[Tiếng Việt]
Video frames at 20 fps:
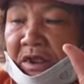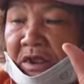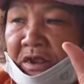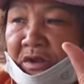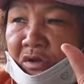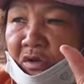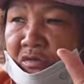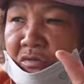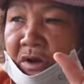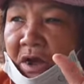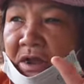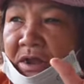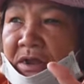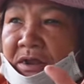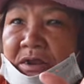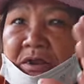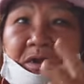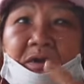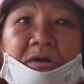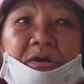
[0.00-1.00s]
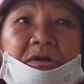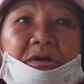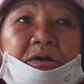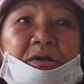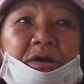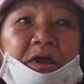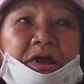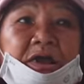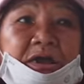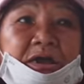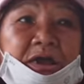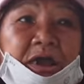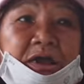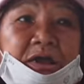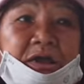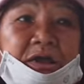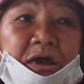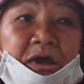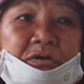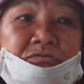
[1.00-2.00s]
thì lúc ấy cái
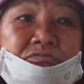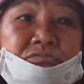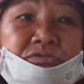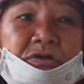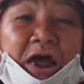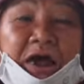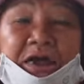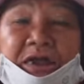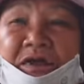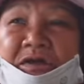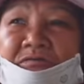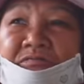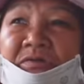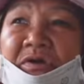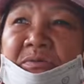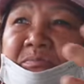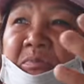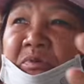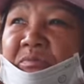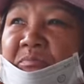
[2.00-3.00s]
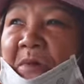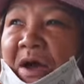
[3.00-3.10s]
cái ông thầy với một